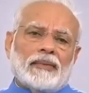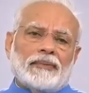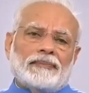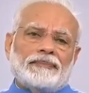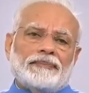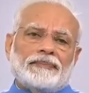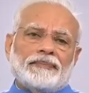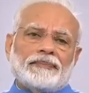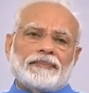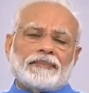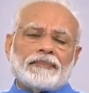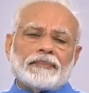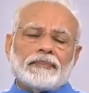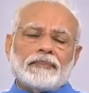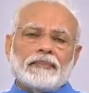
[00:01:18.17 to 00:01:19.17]
তড়িঘড়ি করে
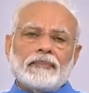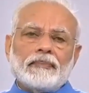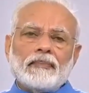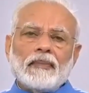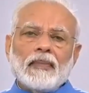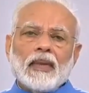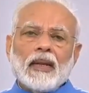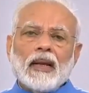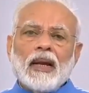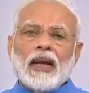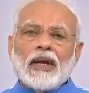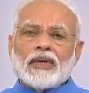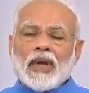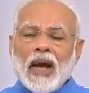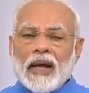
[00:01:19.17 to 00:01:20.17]
বাংলাদেশে
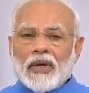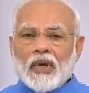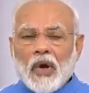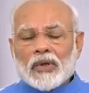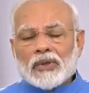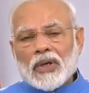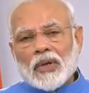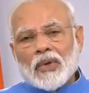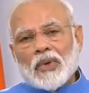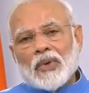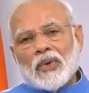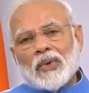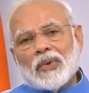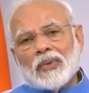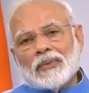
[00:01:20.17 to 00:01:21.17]
টিকা রপ্তানির ঘোষণা
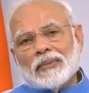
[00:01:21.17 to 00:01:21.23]
দিয়েছে